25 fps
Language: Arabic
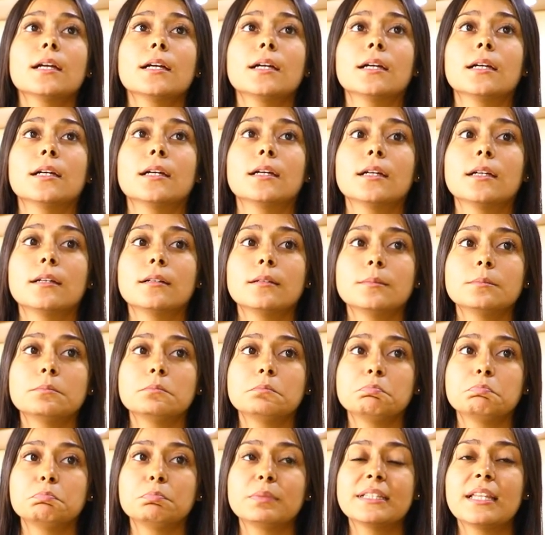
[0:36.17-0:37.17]
آه،
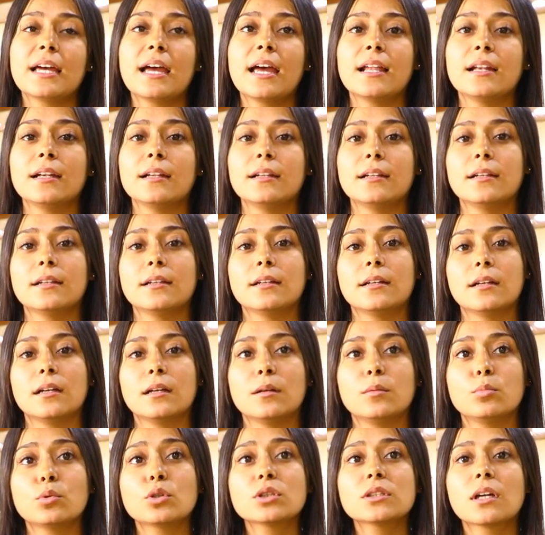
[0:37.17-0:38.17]
بدأ
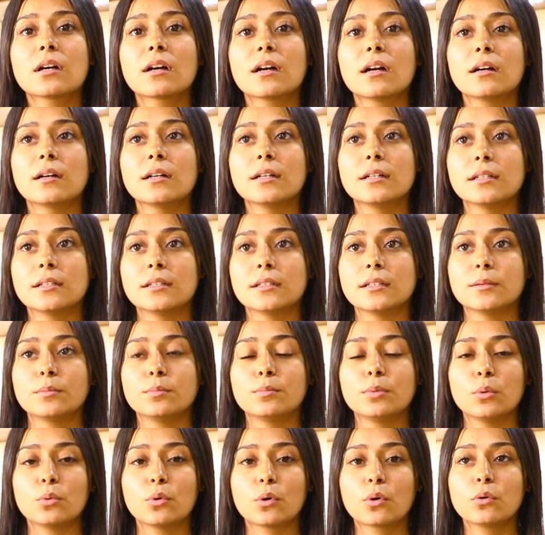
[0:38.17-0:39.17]
الملتقى آه،
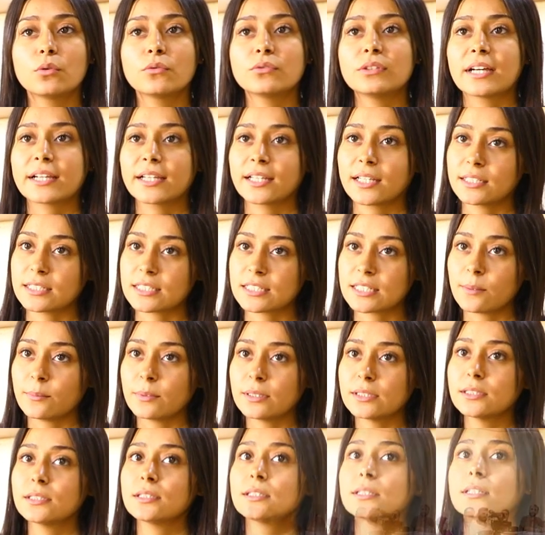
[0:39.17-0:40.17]
بالوقوف دقيقة صمت